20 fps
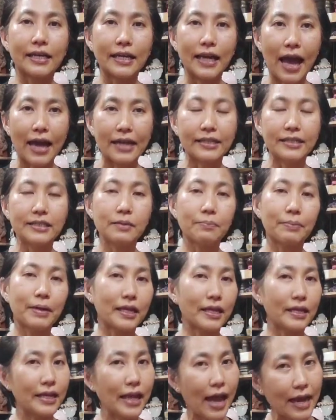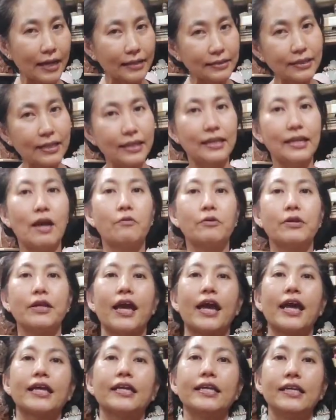การที่จะพัฒนาสิ่งเหล่า
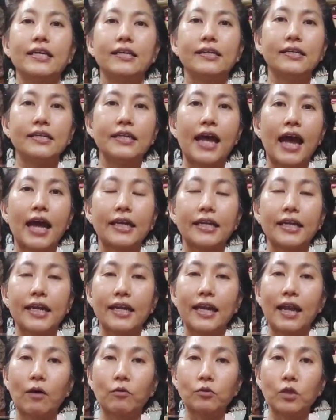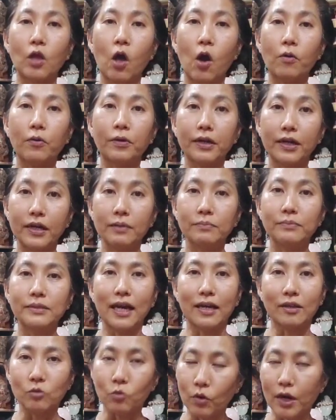นี้ให้ดีขึ้นได้เนี่ยเราต้องเริ่ม
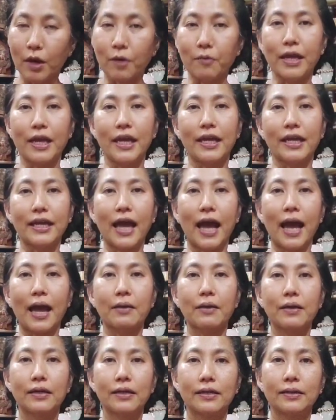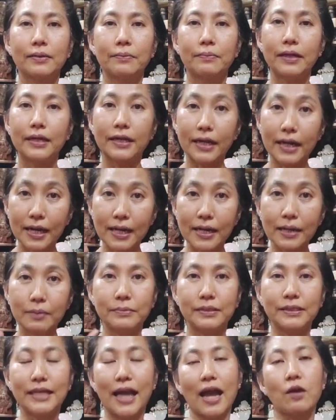จากตัวเราเองค่ะเริ่ม
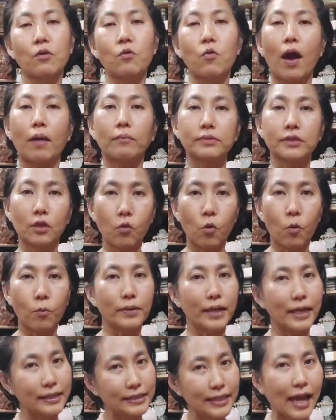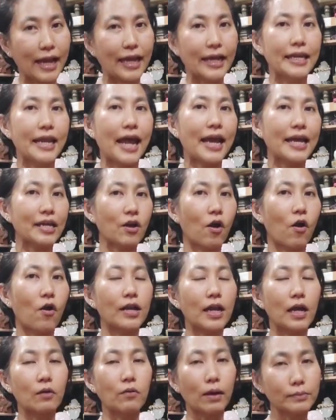จากความสงบในใจให้ได้ก่อ
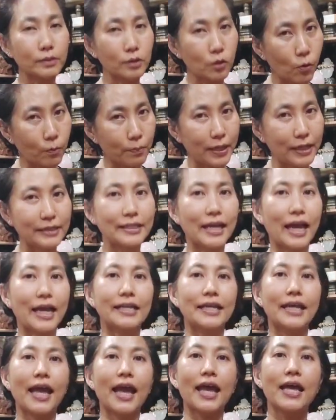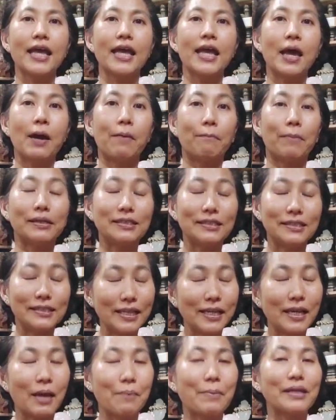น และความสงบในใจเนี่ย มันจ
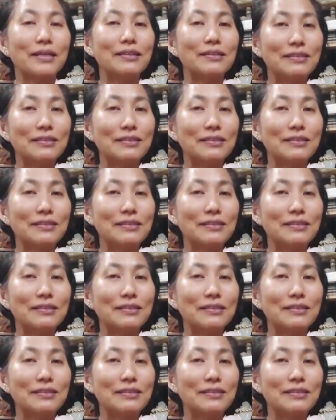ริงๆอะมัน